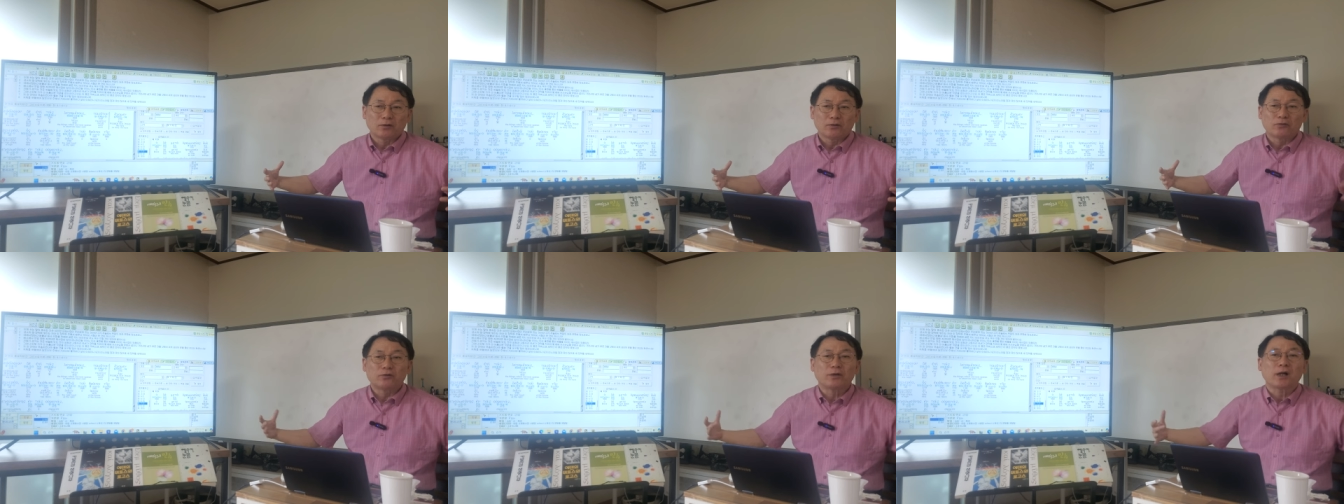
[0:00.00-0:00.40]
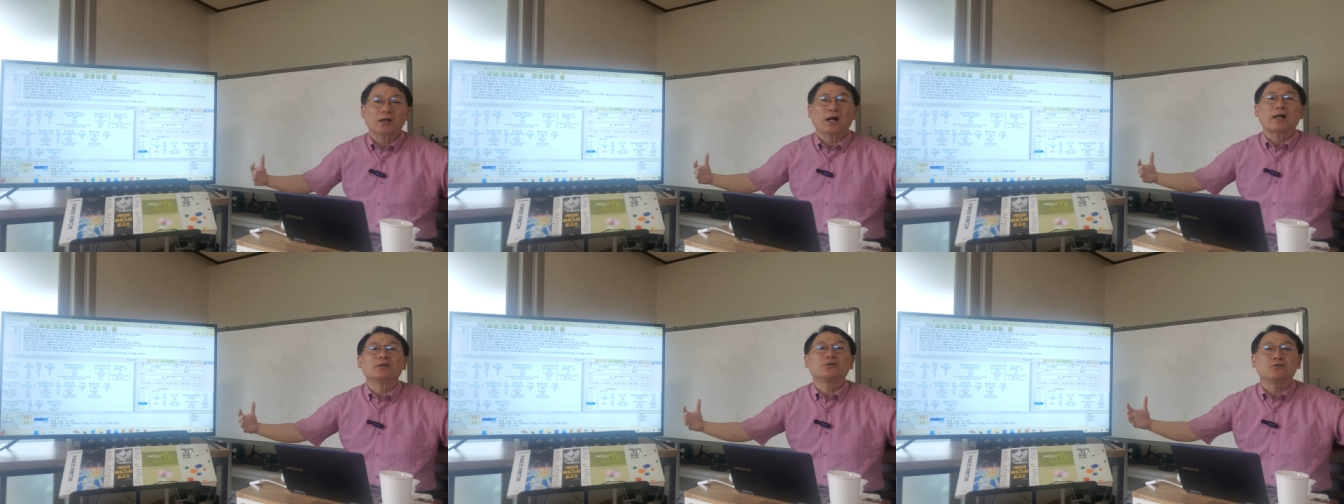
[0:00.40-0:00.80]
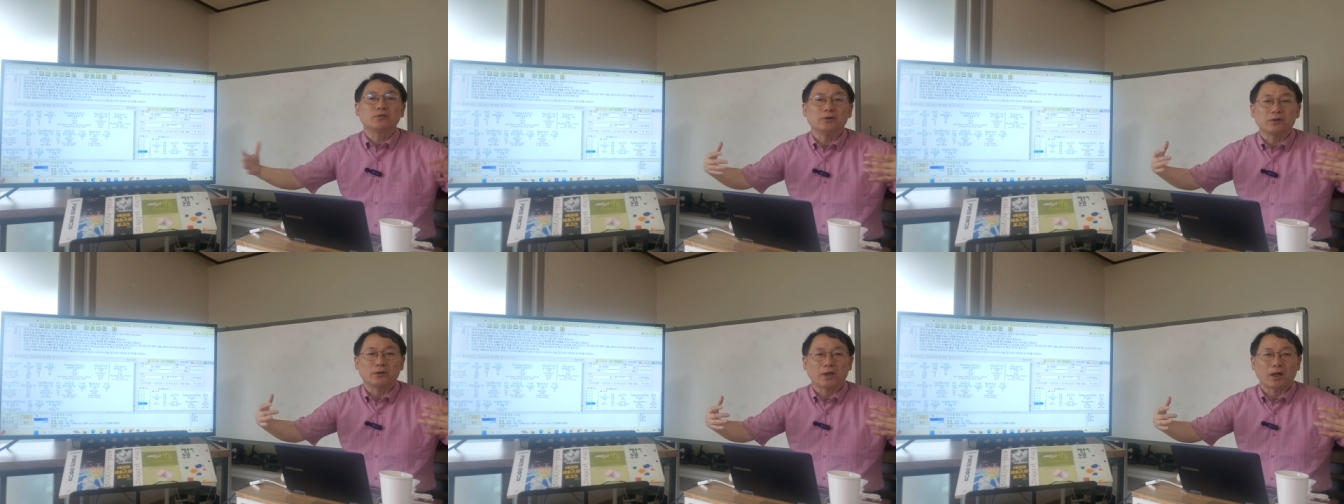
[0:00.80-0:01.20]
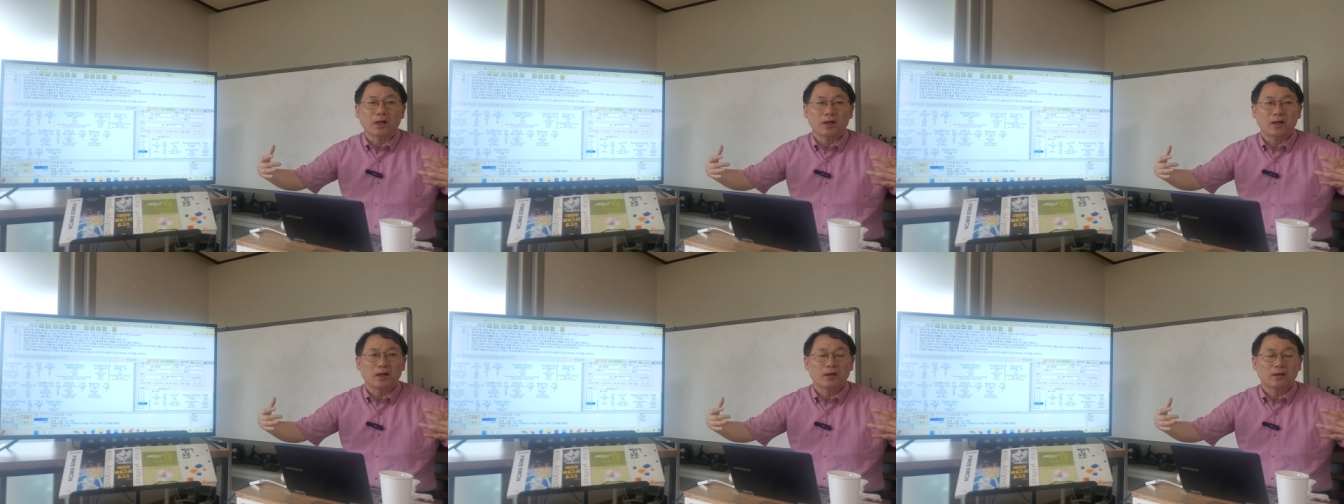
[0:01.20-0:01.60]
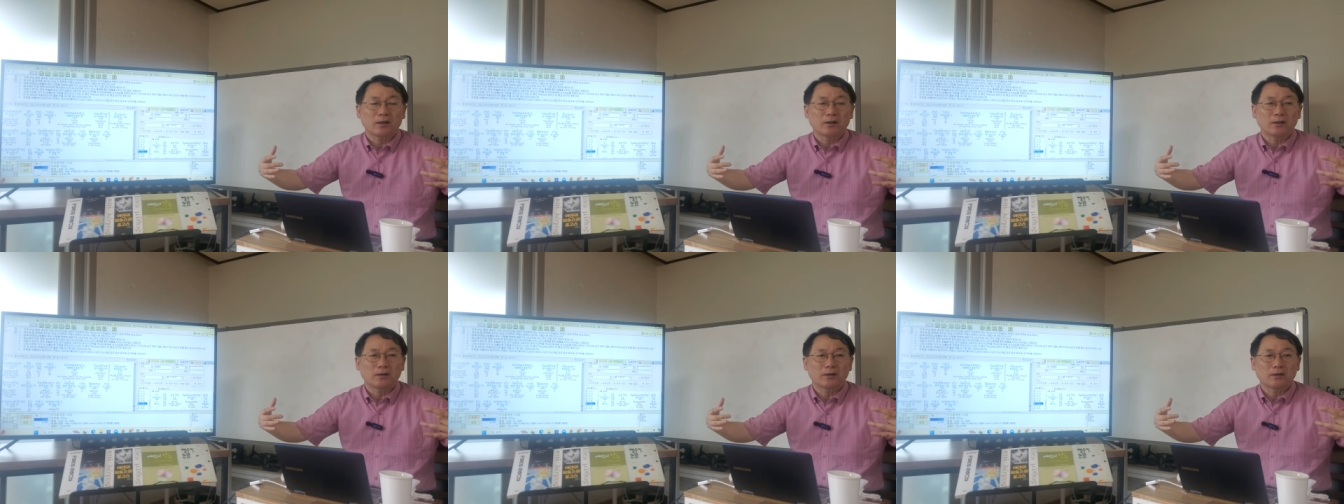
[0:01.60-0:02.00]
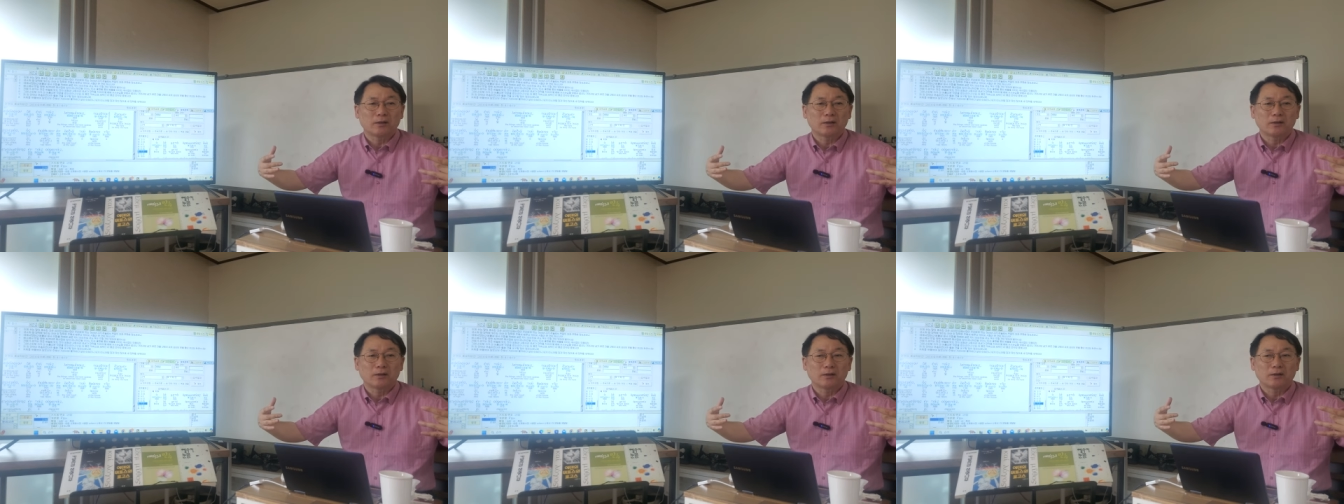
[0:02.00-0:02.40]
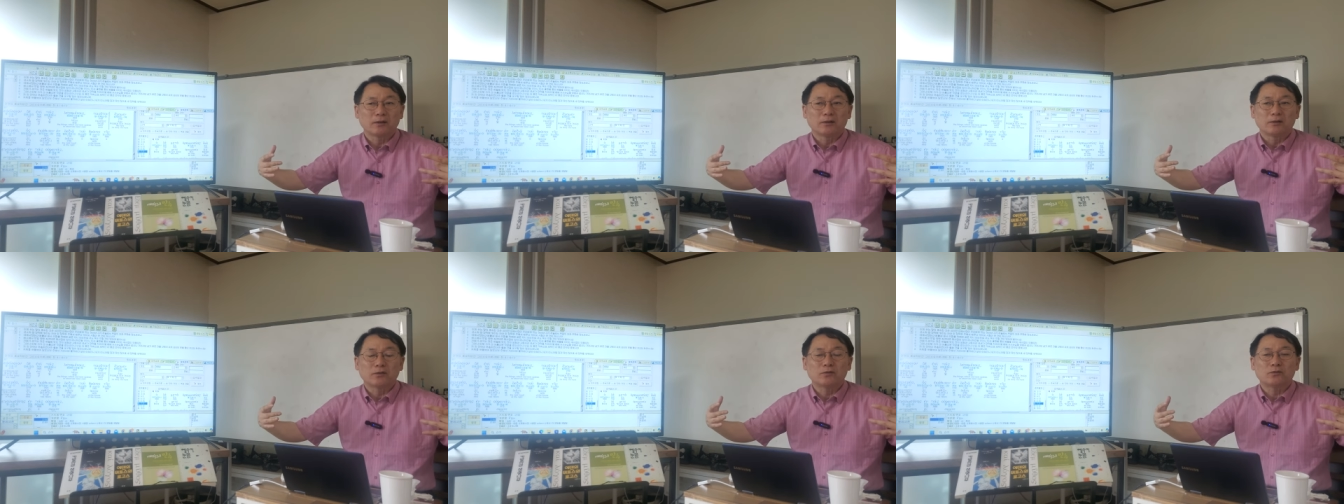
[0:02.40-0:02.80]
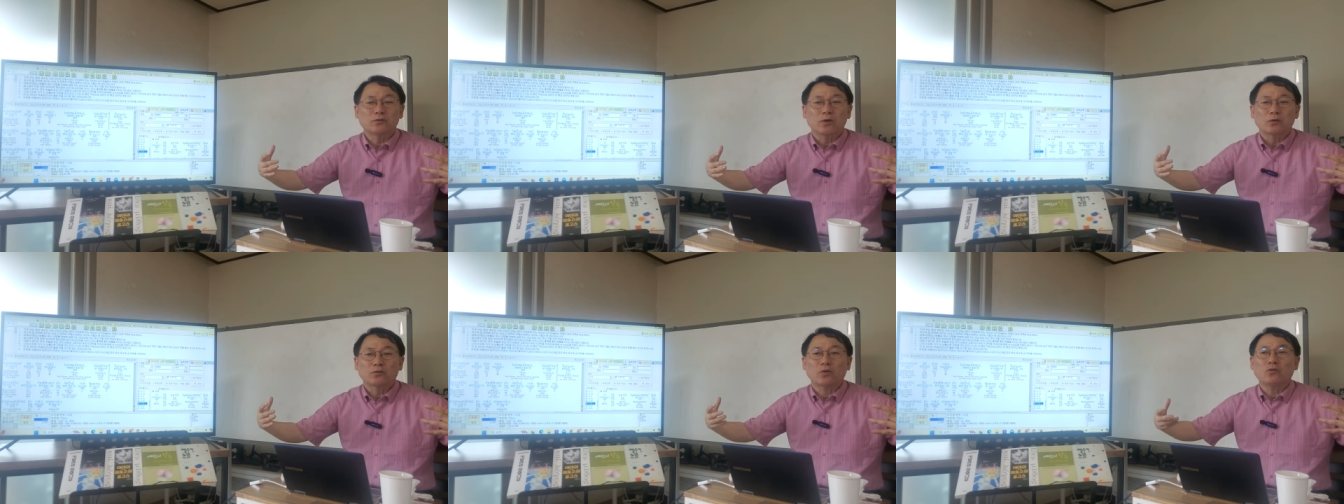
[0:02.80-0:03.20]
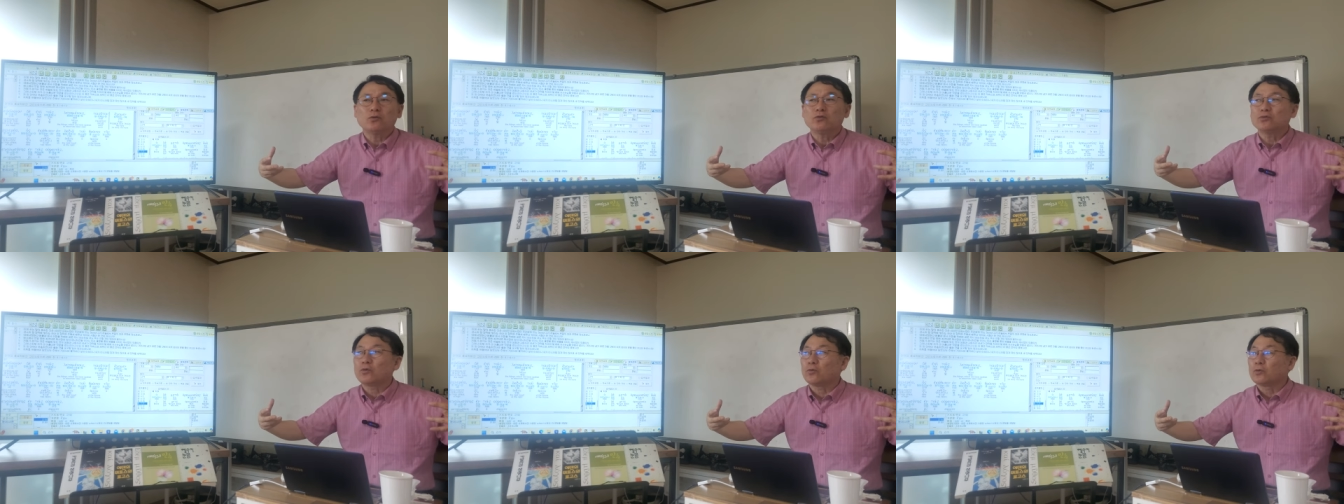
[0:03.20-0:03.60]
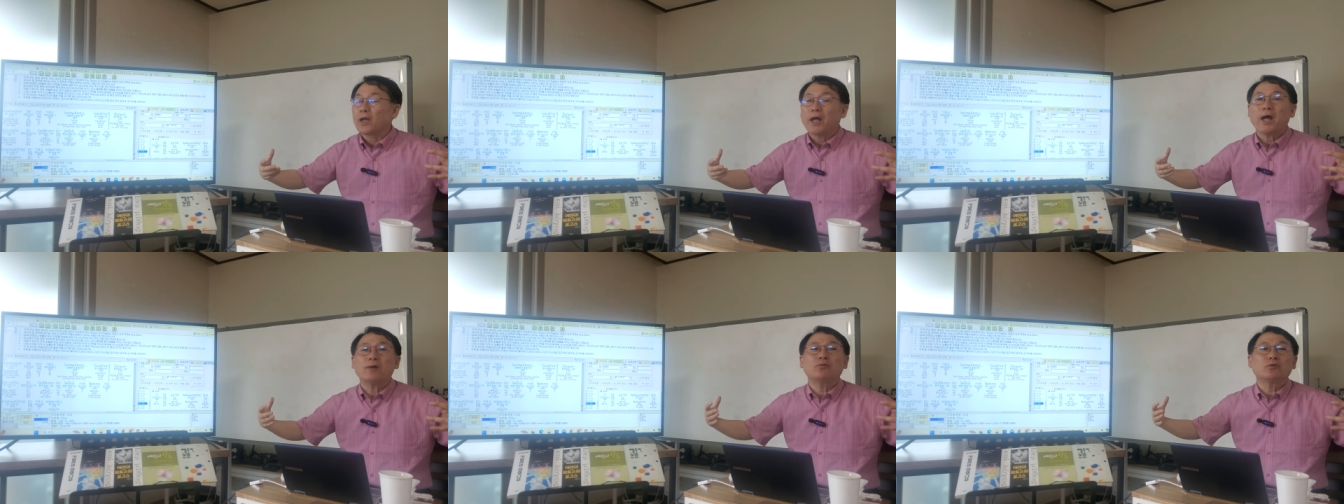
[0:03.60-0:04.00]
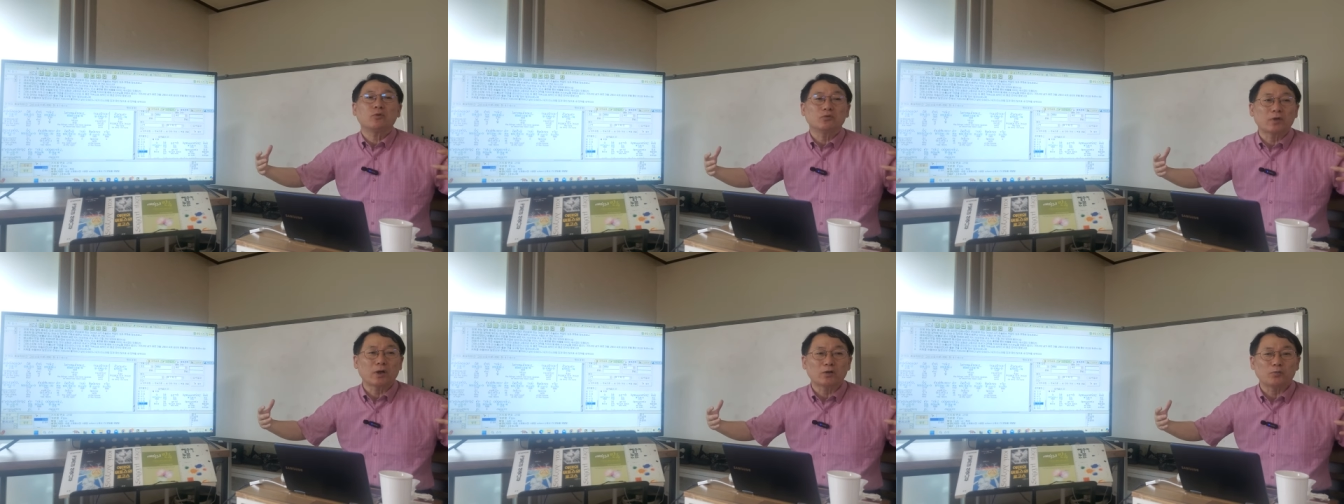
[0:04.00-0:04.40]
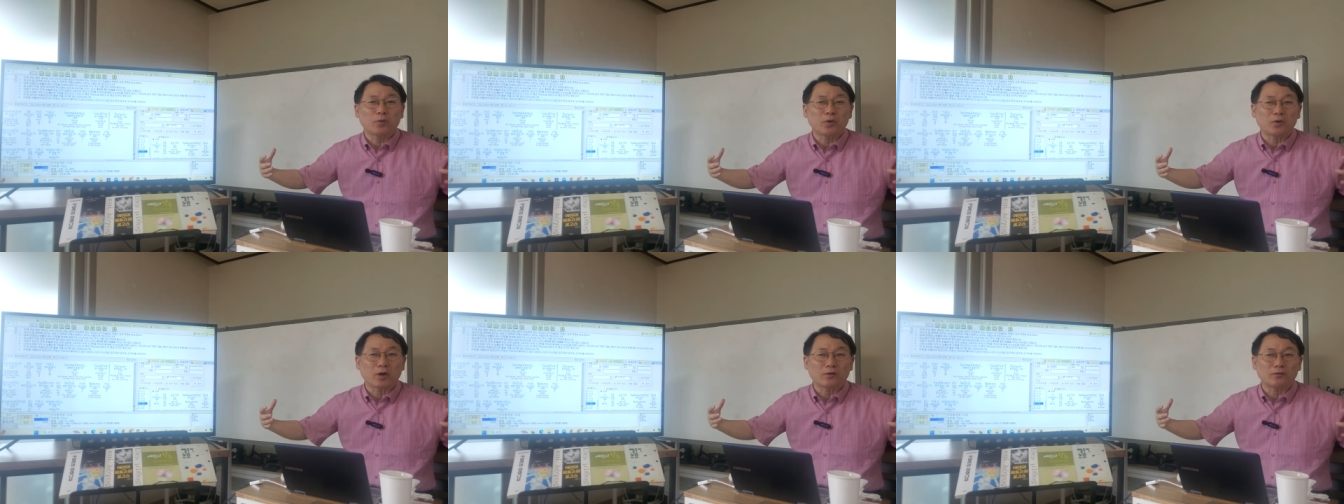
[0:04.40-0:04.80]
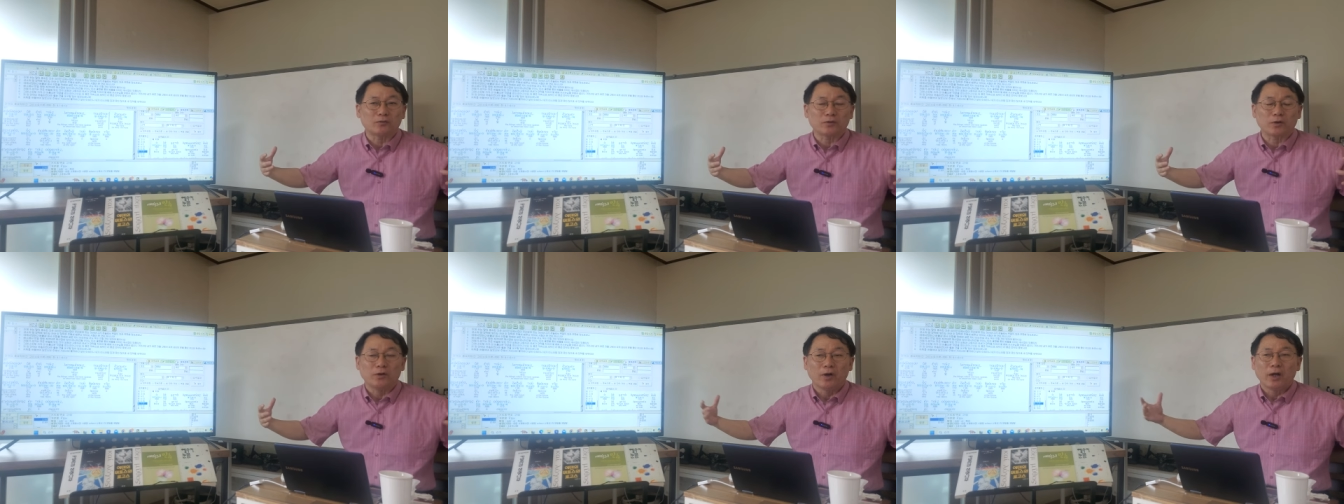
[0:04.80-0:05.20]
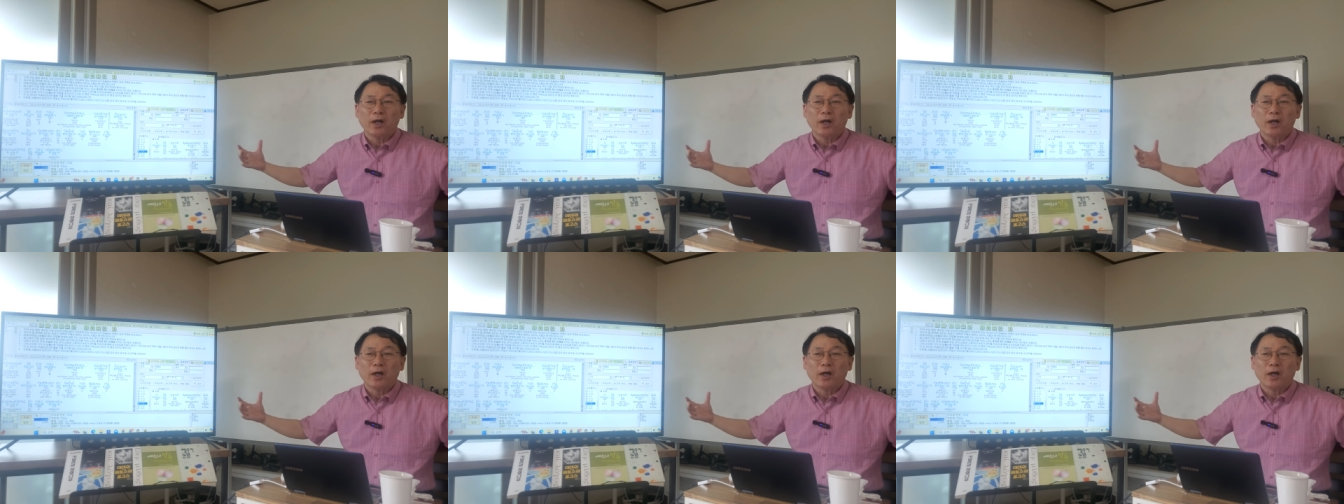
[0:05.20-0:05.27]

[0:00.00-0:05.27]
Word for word: 우리가 가지고 있다. 이걸 소유동 해부동사로 표현하고 있어요.